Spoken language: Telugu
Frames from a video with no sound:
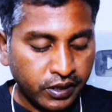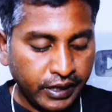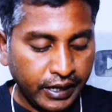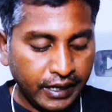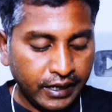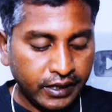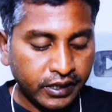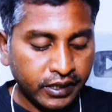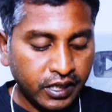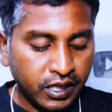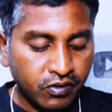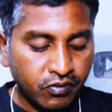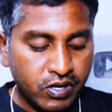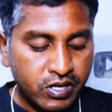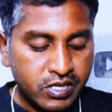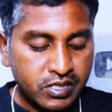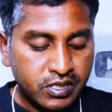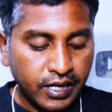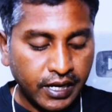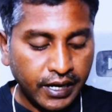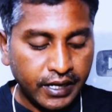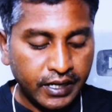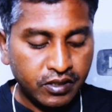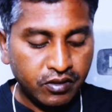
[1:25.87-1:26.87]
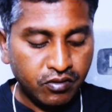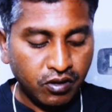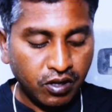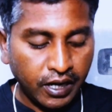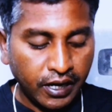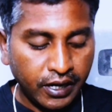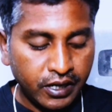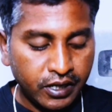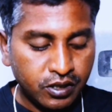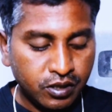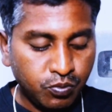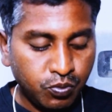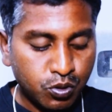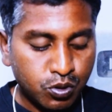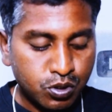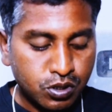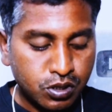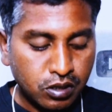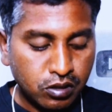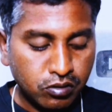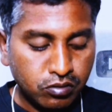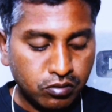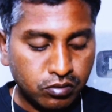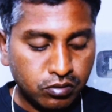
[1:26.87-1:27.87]
కేటగిరీ వైజ్గా ఐదు ఐదు
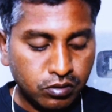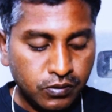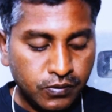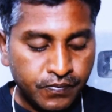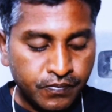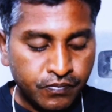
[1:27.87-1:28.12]
పోస్టులకు